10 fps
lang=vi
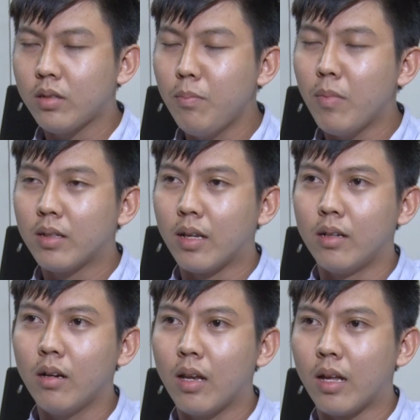tính mình thì
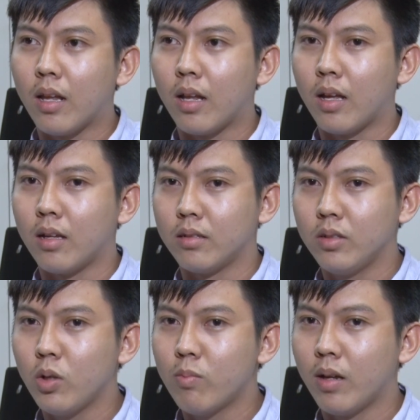rất là là, là
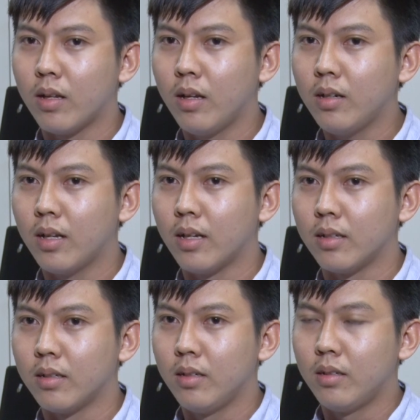nói chung là rất
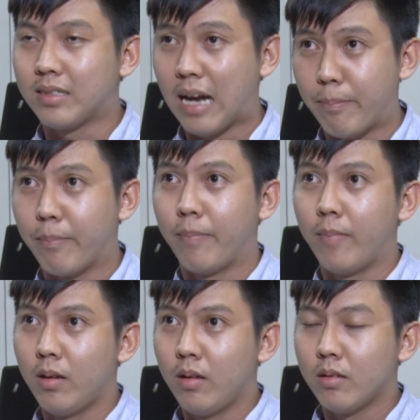là trầm
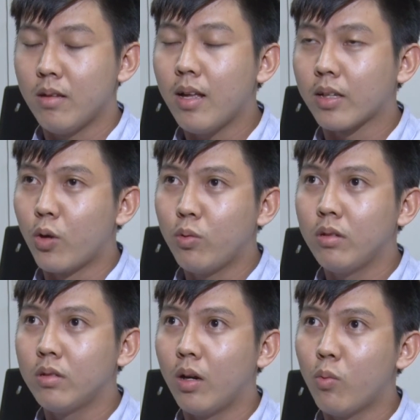tức là kiểu
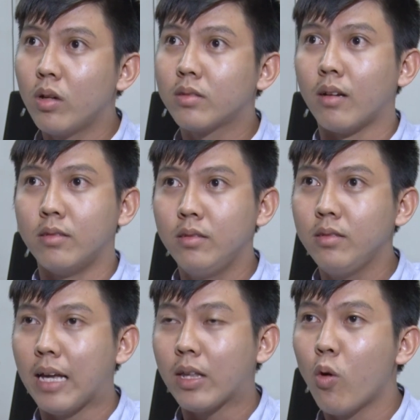như quân
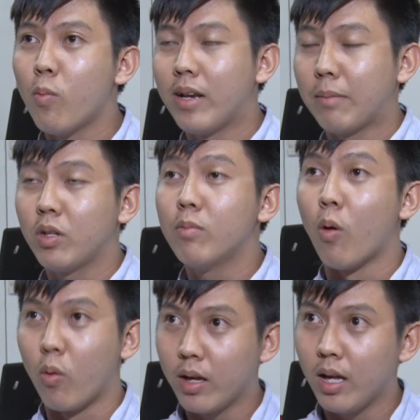tử trả thù 10 năm chưa
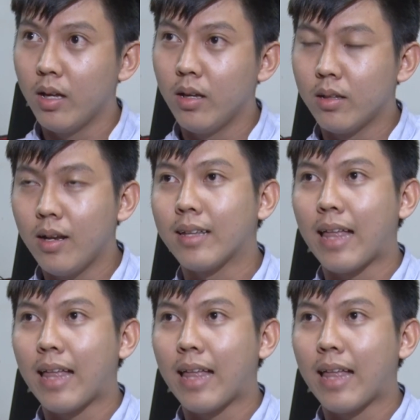muộn á tức là